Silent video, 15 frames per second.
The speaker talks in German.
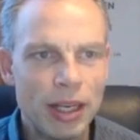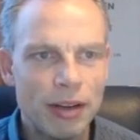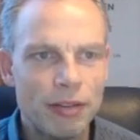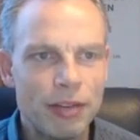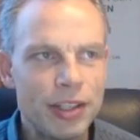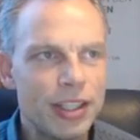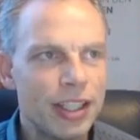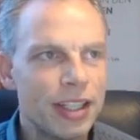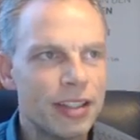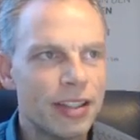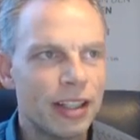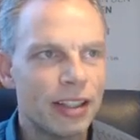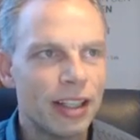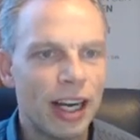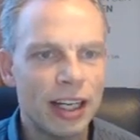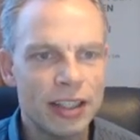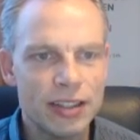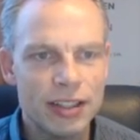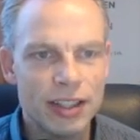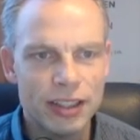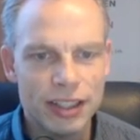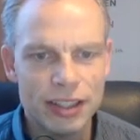Wichtig ist halt eins,
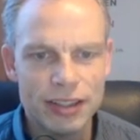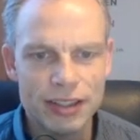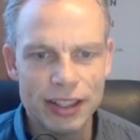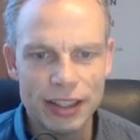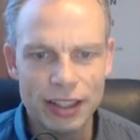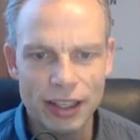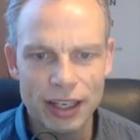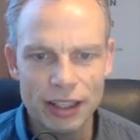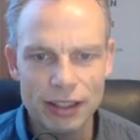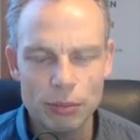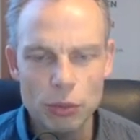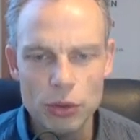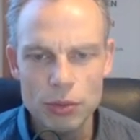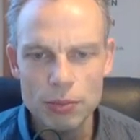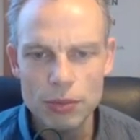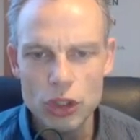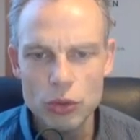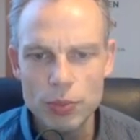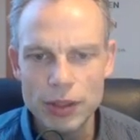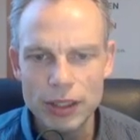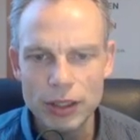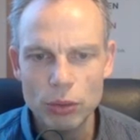die Zeiteinheiten müssen
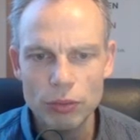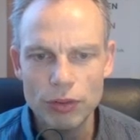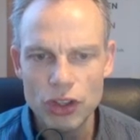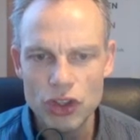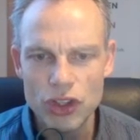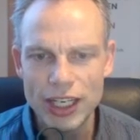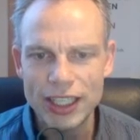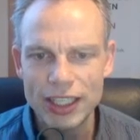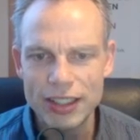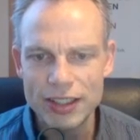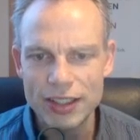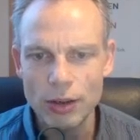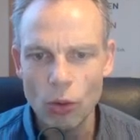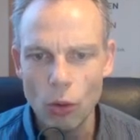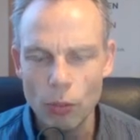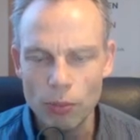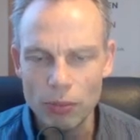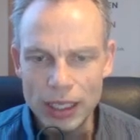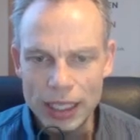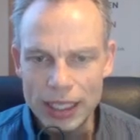mitspielen und wir stehen jetzt hier oben.